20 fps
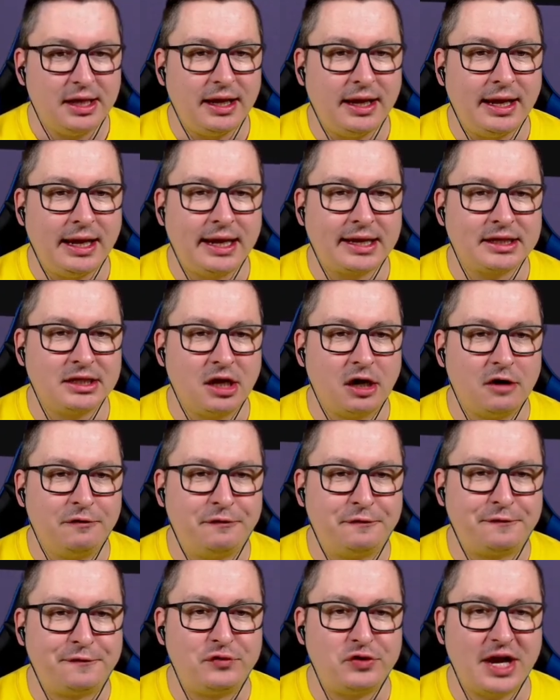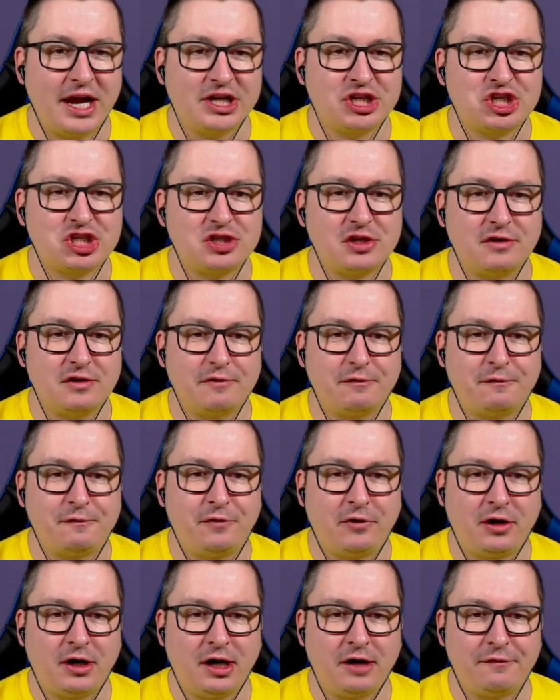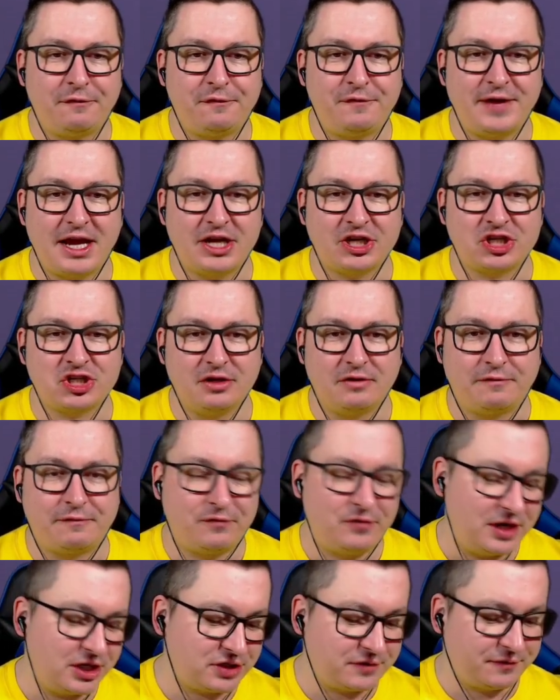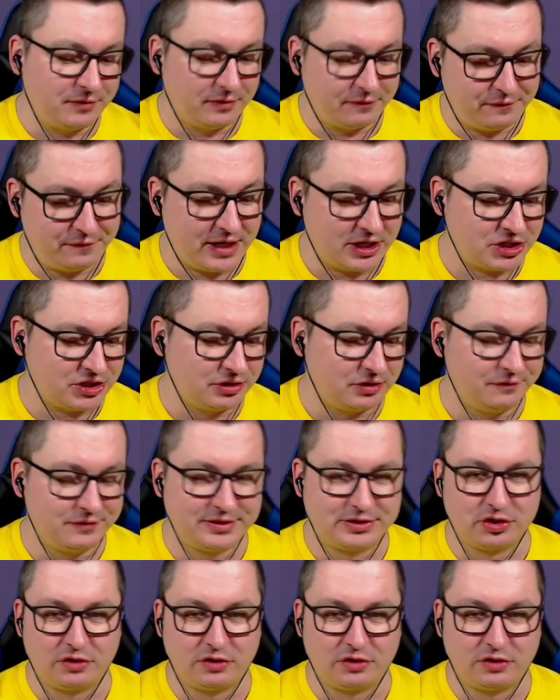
Äh, genau, Fresh for Fashion. Fresh for Fashion, irgendwie